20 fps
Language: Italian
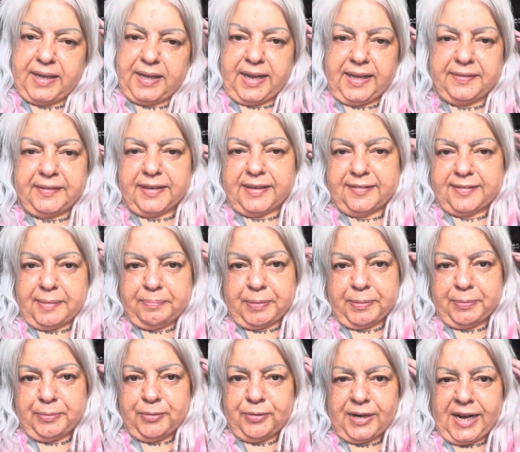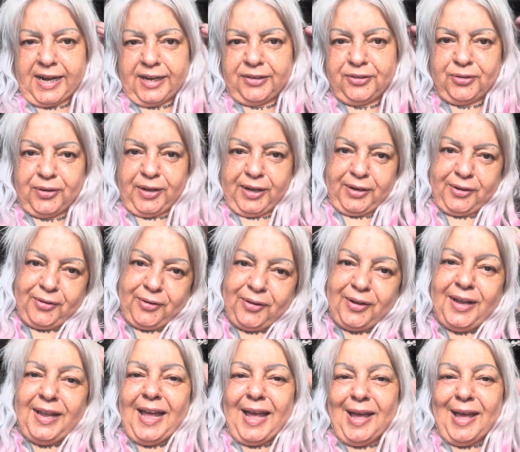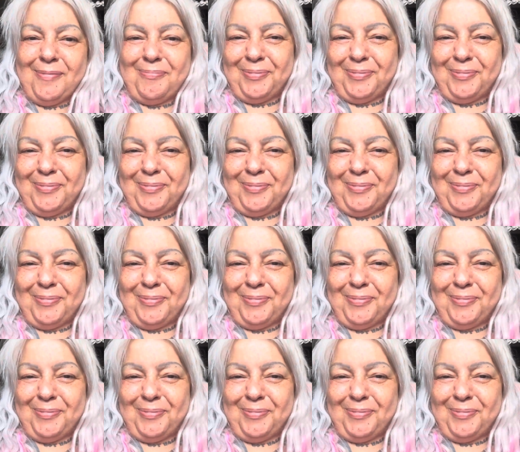andare sempre più in alto ecco e